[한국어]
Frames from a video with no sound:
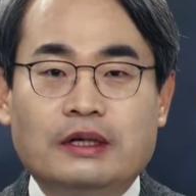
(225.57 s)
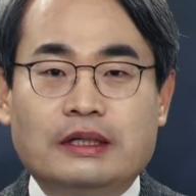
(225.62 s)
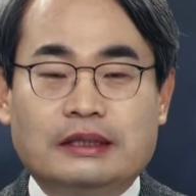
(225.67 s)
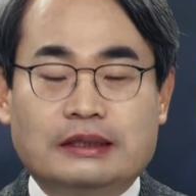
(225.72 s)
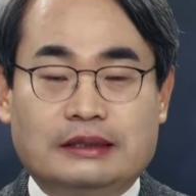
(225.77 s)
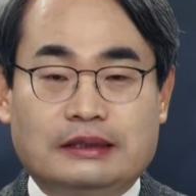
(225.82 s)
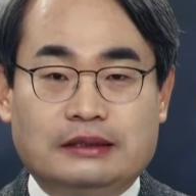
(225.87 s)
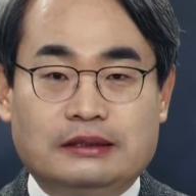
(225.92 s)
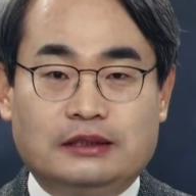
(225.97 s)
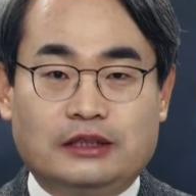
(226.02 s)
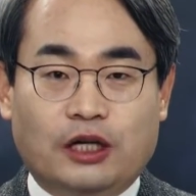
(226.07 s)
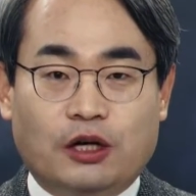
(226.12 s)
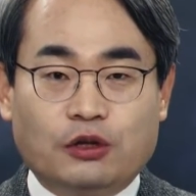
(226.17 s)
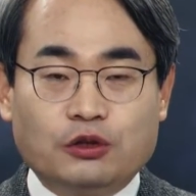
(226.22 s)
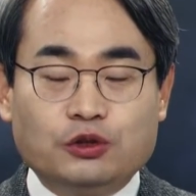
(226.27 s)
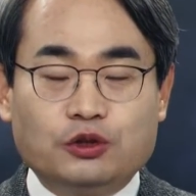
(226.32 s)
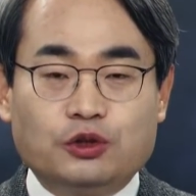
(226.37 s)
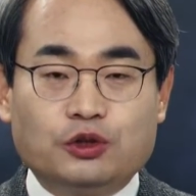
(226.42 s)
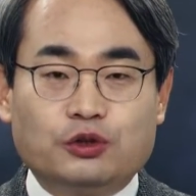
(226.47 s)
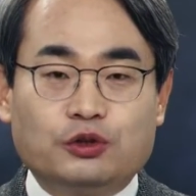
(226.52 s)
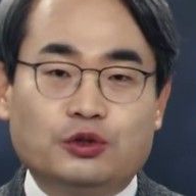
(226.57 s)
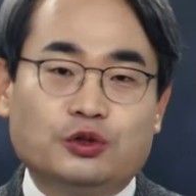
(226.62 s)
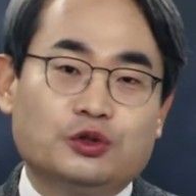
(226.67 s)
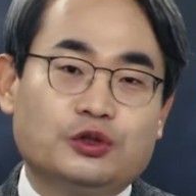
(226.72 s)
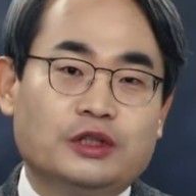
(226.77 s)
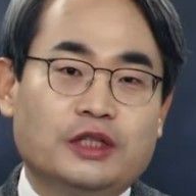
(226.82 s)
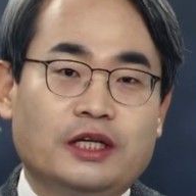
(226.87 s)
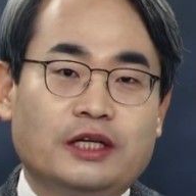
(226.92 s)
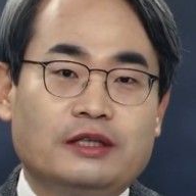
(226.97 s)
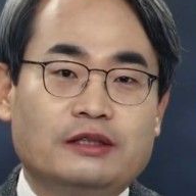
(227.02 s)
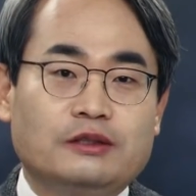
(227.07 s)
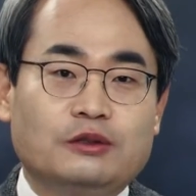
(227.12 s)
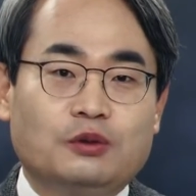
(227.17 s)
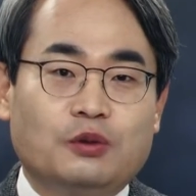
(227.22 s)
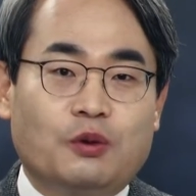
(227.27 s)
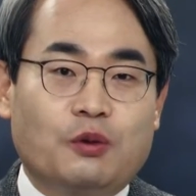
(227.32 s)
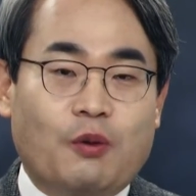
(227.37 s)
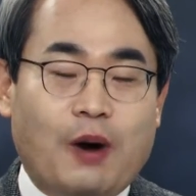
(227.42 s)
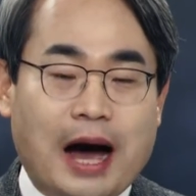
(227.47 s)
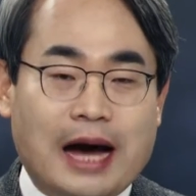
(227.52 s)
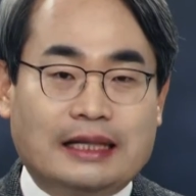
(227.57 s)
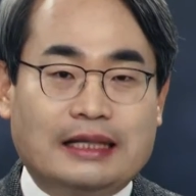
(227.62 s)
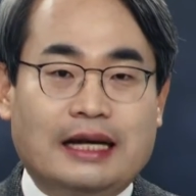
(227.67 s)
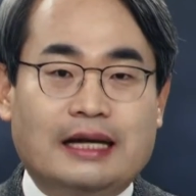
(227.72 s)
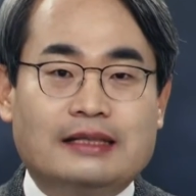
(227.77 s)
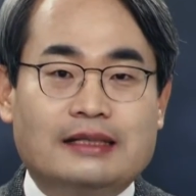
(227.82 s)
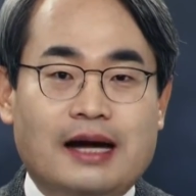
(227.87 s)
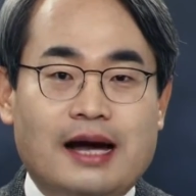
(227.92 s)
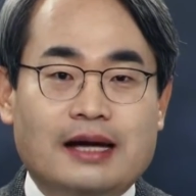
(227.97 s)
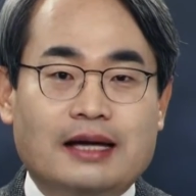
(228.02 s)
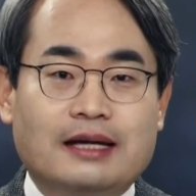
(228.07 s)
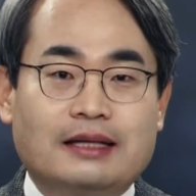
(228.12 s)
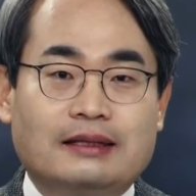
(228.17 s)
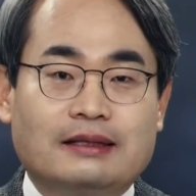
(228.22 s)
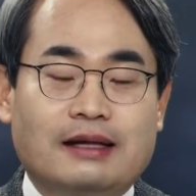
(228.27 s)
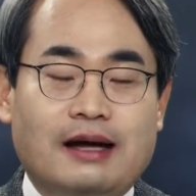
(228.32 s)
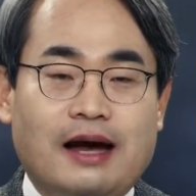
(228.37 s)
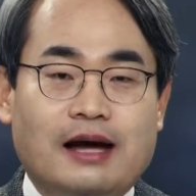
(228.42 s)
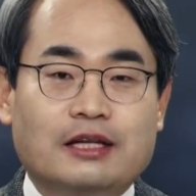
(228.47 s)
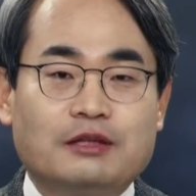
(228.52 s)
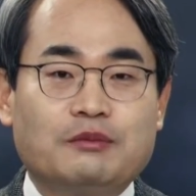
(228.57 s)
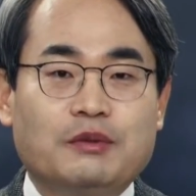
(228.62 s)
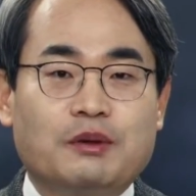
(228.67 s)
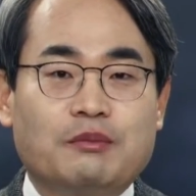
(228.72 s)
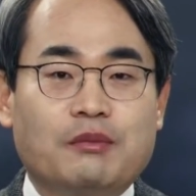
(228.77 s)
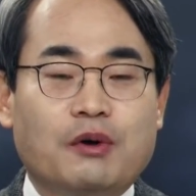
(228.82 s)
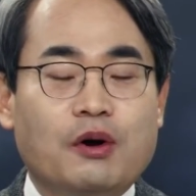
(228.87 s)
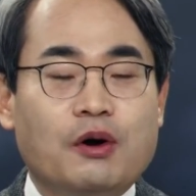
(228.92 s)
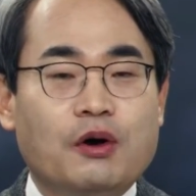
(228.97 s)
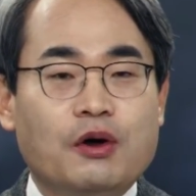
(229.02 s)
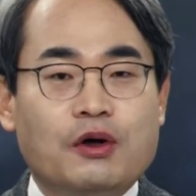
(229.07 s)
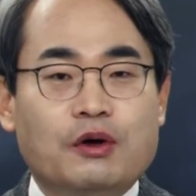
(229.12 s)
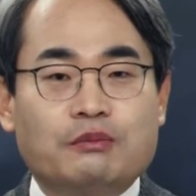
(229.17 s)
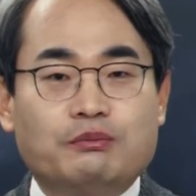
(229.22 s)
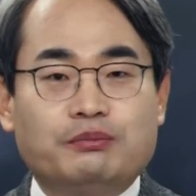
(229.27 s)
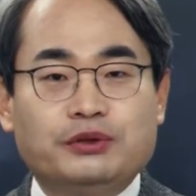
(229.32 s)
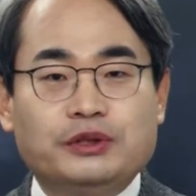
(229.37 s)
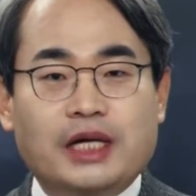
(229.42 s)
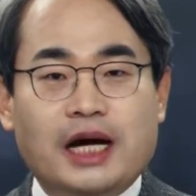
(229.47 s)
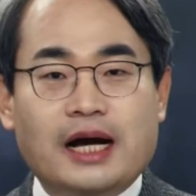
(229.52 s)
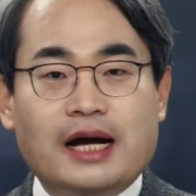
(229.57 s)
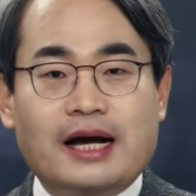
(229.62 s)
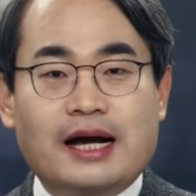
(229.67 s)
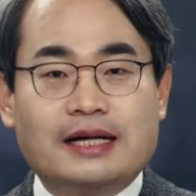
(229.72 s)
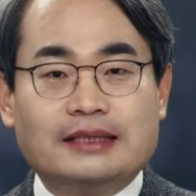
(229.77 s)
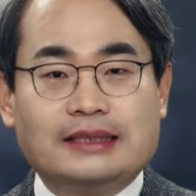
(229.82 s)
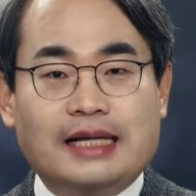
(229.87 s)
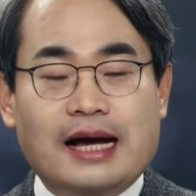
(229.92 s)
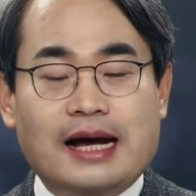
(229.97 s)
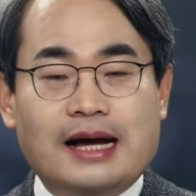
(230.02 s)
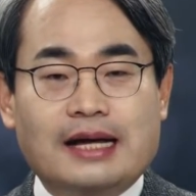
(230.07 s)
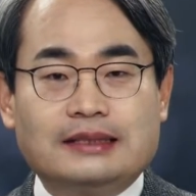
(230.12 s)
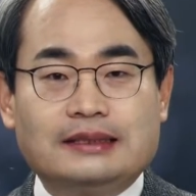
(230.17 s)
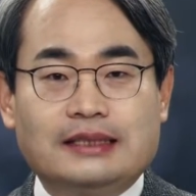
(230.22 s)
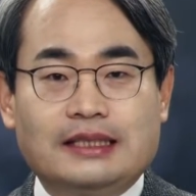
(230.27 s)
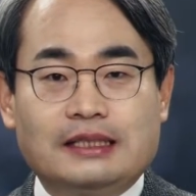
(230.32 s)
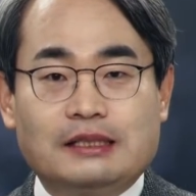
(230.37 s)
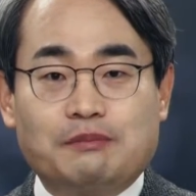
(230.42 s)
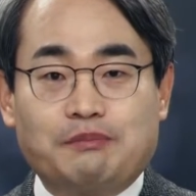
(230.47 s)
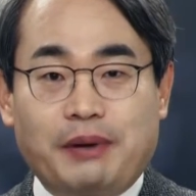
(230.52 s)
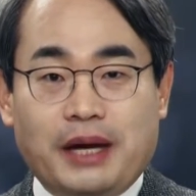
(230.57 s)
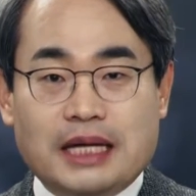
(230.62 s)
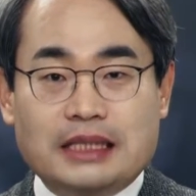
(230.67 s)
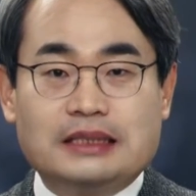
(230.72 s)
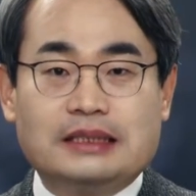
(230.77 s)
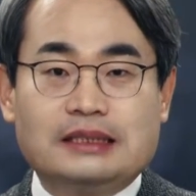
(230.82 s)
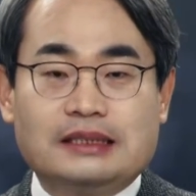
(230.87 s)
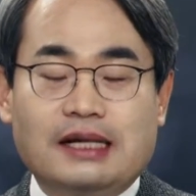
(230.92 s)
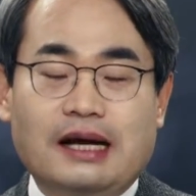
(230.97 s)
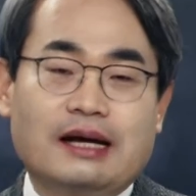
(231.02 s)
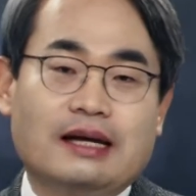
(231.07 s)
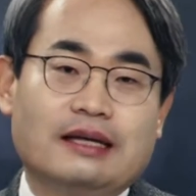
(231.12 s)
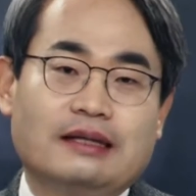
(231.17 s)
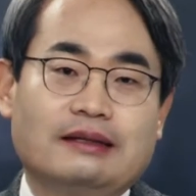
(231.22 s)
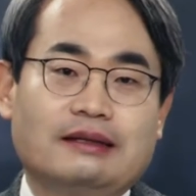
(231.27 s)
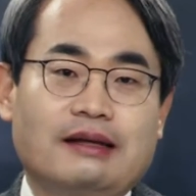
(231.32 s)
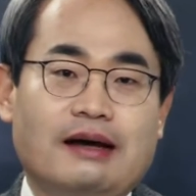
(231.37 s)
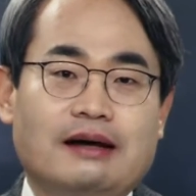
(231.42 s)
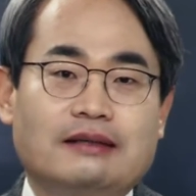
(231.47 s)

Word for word: 그 재건축 규제를 또 완화를 하겠다 아니면 뭐 분양가 상한제를 폐지를 하겠다.